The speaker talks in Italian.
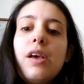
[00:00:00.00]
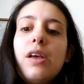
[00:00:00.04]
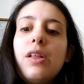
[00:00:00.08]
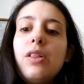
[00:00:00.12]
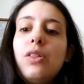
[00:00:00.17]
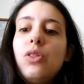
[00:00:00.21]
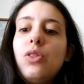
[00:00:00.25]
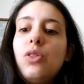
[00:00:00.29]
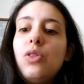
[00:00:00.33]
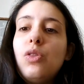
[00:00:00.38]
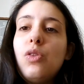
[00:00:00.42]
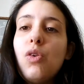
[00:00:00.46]

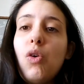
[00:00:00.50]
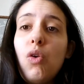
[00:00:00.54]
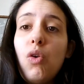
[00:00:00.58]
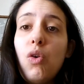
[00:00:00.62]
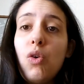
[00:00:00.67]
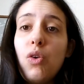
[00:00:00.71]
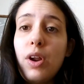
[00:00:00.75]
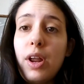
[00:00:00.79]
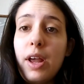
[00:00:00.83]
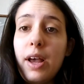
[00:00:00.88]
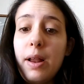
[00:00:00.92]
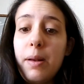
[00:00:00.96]

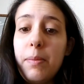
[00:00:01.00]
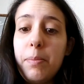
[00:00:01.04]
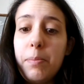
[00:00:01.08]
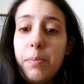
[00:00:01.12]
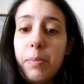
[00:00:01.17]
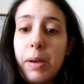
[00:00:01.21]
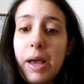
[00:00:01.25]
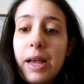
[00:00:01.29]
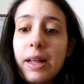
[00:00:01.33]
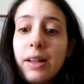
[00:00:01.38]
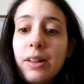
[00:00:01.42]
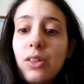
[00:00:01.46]
Dolore al
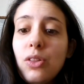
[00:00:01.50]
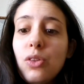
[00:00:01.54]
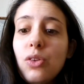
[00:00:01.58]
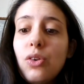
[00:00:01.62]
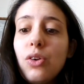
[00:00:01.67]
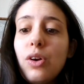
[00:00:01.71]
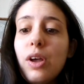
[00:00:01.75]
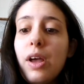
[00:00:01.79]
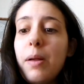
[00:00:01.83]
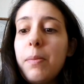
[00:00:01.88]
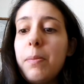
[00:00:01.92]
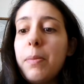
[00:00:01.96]

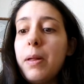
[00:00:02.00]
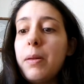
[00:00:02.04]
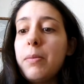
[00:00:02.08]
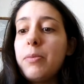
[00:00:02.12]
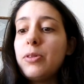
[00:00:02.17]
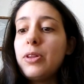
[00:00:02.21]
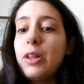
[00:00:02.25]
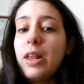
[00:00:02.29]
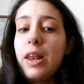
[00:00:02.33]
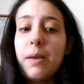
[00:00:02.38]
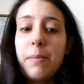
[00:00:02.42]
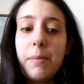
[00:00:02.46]
petto e al palmo
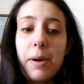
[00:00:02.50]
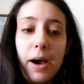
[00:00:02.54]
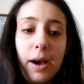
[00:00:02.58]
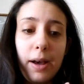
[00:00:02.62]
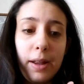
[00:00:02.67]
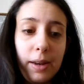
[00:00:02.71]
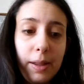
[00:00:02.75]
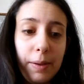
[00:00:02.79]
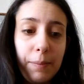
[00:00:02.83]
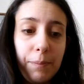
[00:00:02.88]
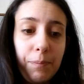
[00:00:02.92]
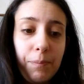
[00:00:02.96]
delle
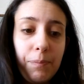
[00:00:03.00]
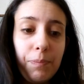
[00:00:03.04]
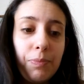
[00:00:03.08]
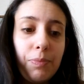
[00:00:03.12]
mani,